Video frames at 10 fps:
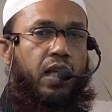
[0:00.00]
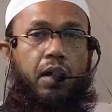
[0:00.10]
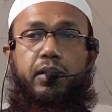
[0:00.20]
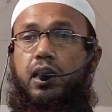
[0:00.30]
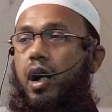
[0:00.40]

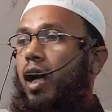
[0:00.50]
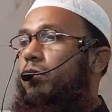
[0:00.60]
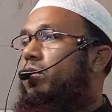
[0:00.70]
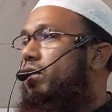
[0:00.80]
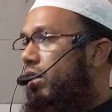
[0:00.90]
আমাদের
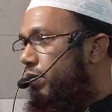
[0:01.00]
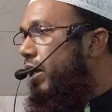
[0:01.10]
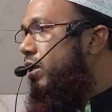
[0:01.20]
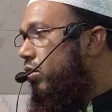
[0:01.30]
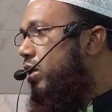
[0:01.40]
আমলটাকে
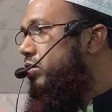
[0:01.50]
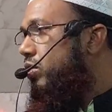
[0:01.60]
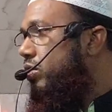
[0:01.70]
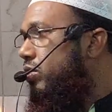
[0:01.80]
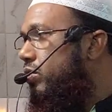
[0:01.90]
ভারী করার
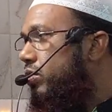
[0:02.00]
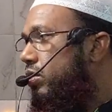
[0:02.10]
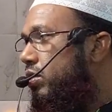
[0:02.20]
জন্যই তো